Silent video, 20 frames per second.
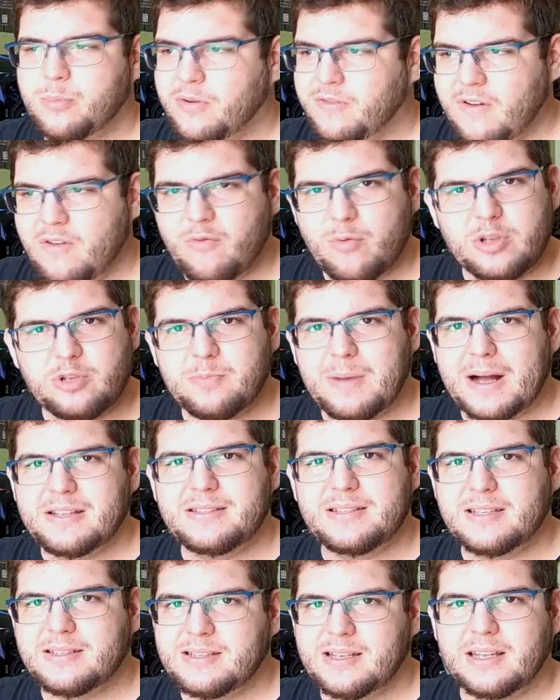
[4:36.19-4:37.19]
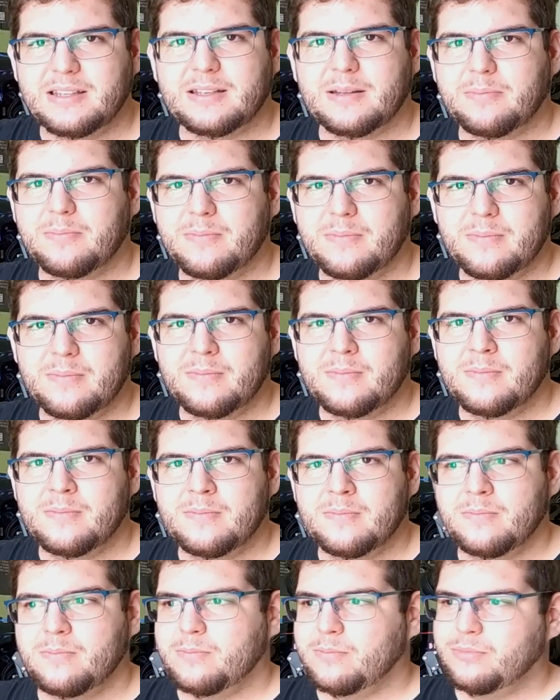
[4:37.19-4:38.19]
Provavelmente bate 60.
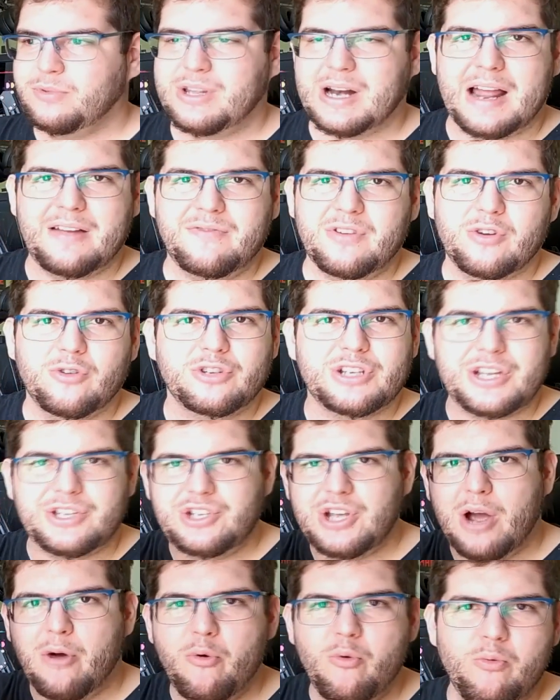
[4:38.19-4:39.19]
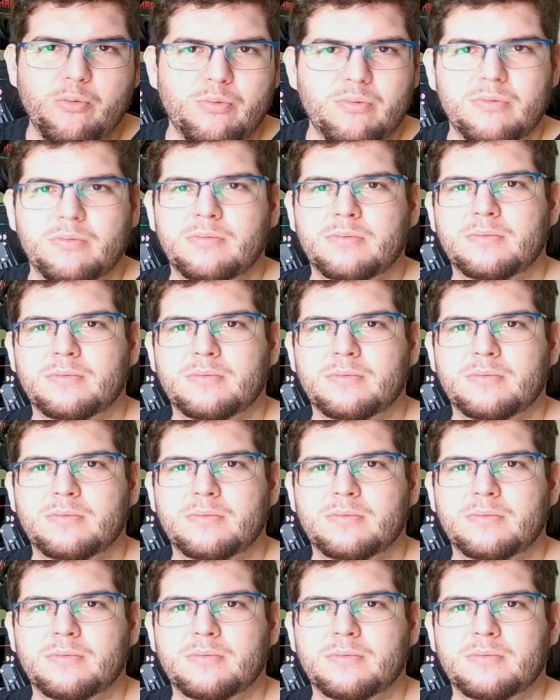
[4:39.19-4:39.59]
Driver hoje é dia 1.